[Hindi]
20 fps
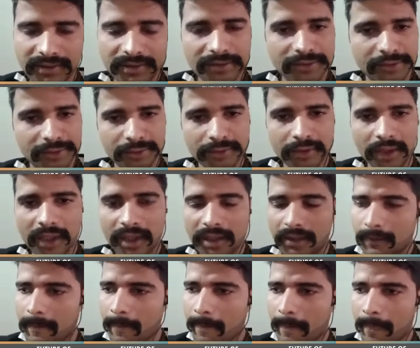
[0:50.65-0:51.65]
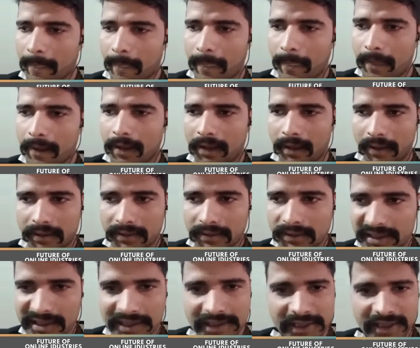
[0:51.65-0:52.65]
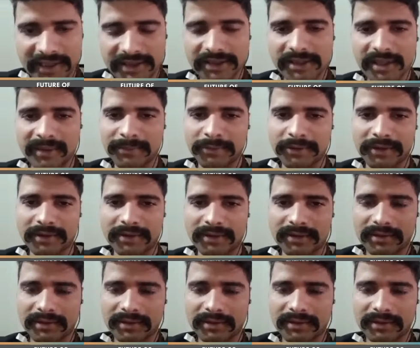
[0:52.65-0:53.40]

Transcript: यू आर टीचिंग समवन